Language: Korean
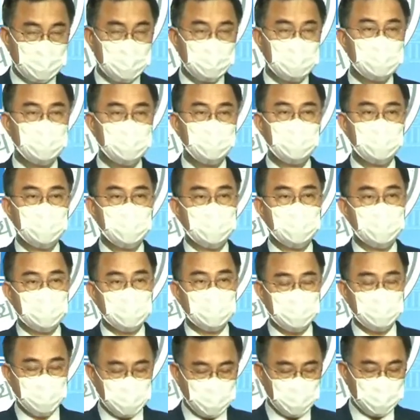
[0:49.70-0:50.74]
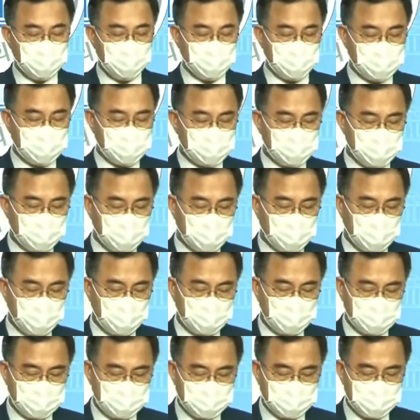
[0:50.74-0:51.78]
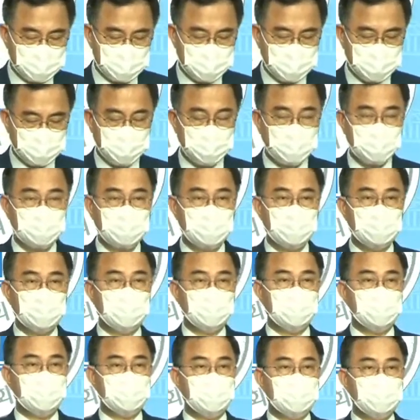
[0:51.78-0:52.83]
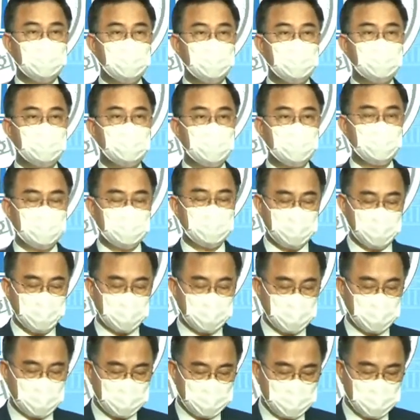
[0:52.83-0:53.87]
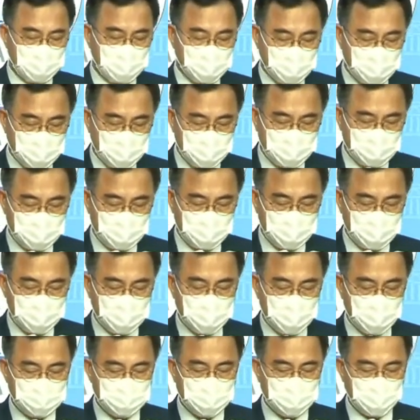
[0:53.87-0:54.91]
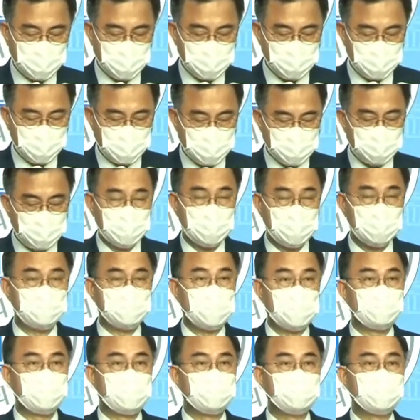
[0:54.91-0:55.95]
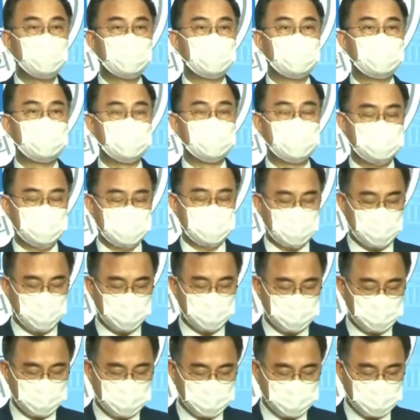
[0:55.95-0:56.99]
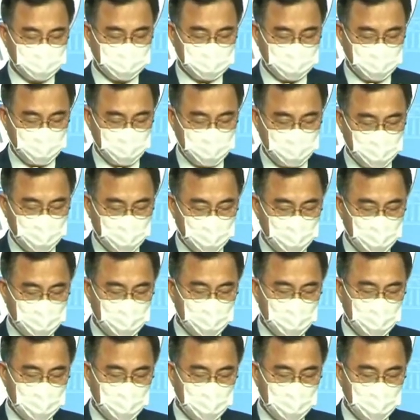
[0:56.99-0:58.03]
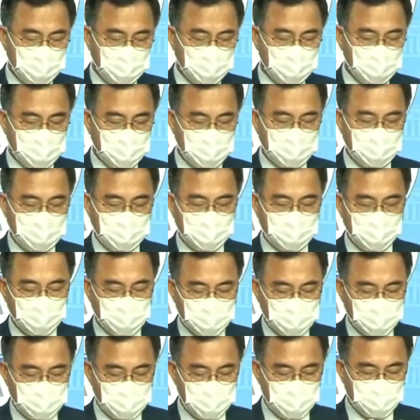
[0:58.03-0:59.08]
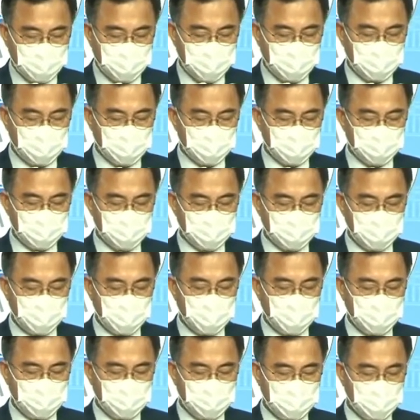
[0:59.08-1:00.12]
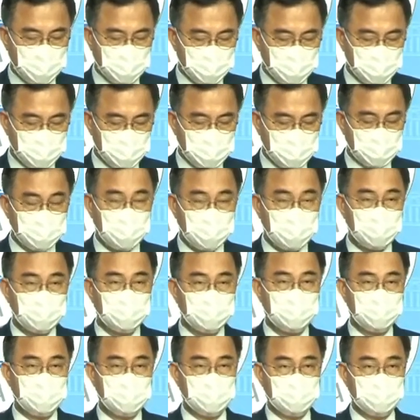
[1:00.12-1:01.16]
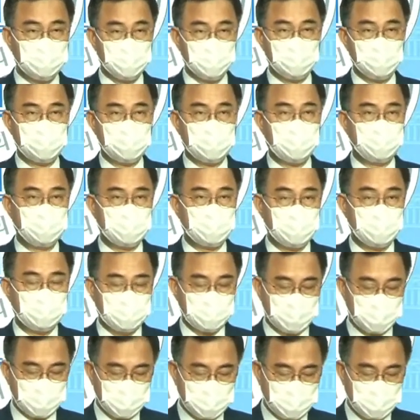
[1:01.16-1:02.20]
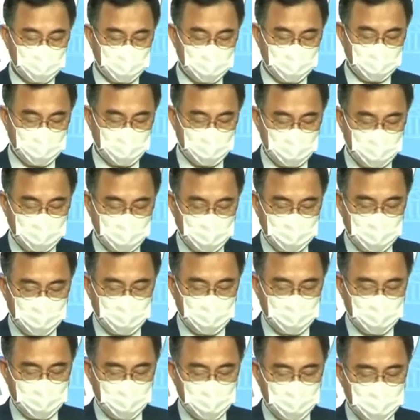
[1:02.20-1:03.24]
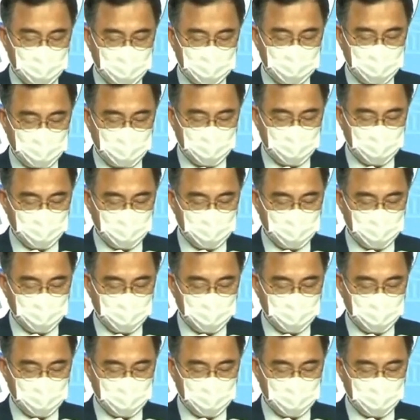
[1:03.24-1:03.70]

그 돈이 모두 어디 갔습니까? 일자리 늘리겠다더니 실업자 수만 18만 명 늘었습니다. 문재인 대통령 취임 이후, 취임 이후 역대급 실업률 4%, 실업자